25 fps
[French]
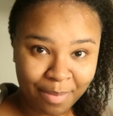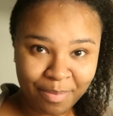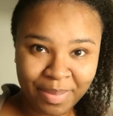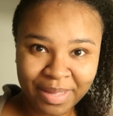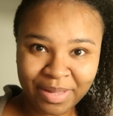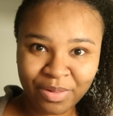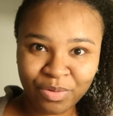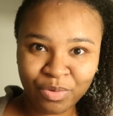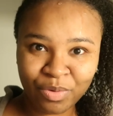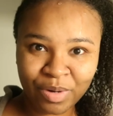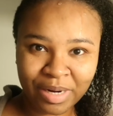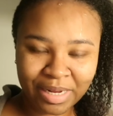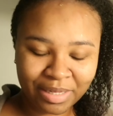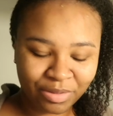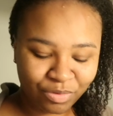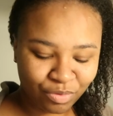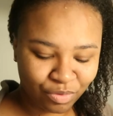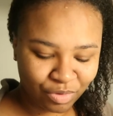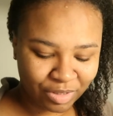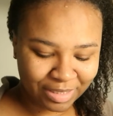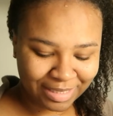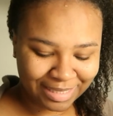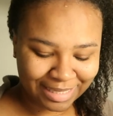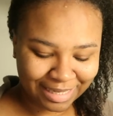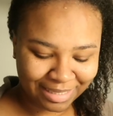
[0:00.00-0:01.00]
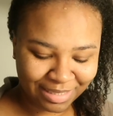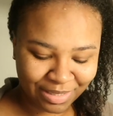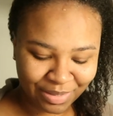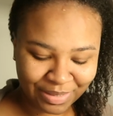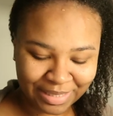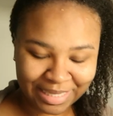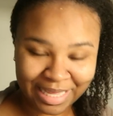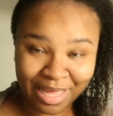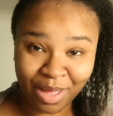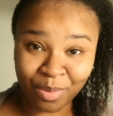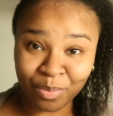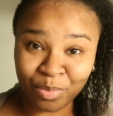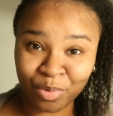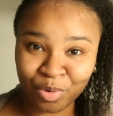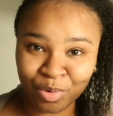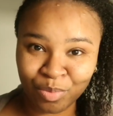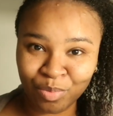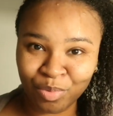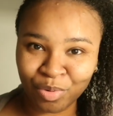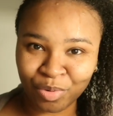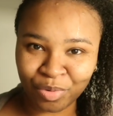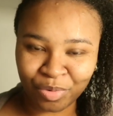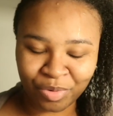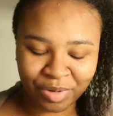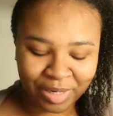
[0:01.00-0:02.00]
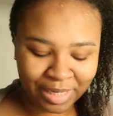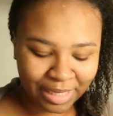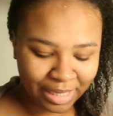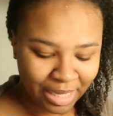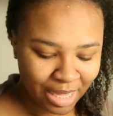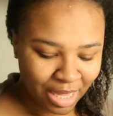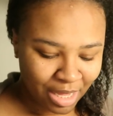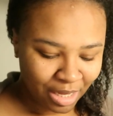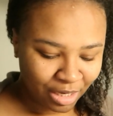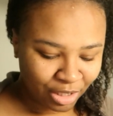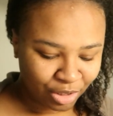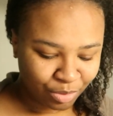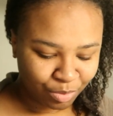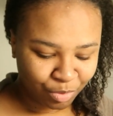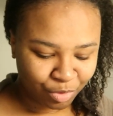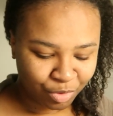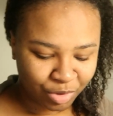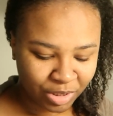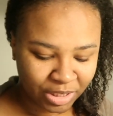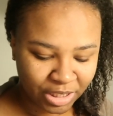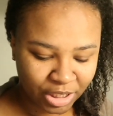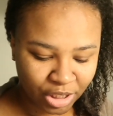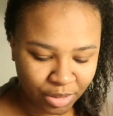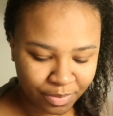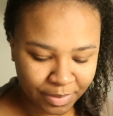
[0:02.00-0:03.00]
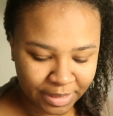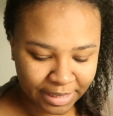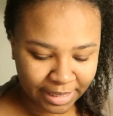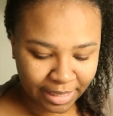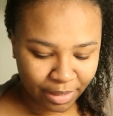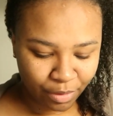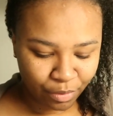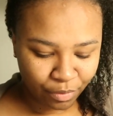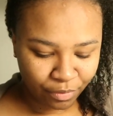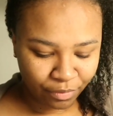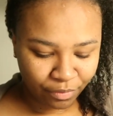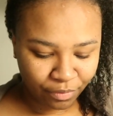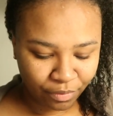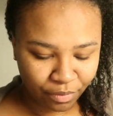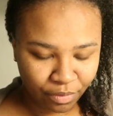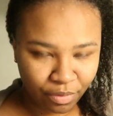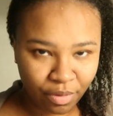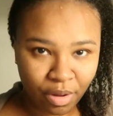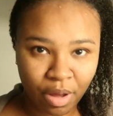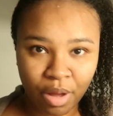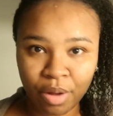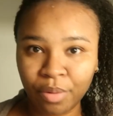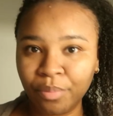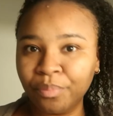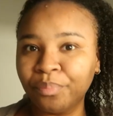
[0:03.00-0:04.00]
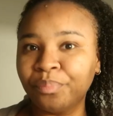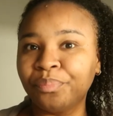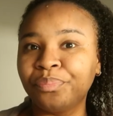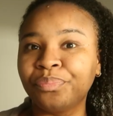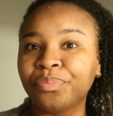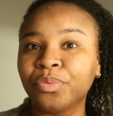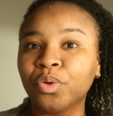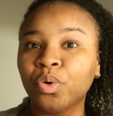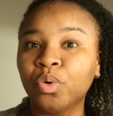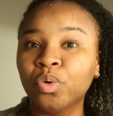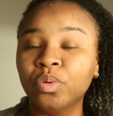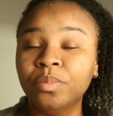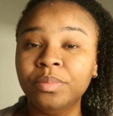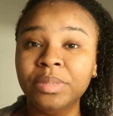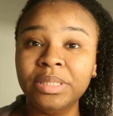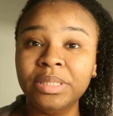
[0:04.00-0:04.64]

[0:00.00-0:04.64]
à peine de la douche. Ça sentait un peu le brûlé. Je me suis dit que je mettrais le feu euh, au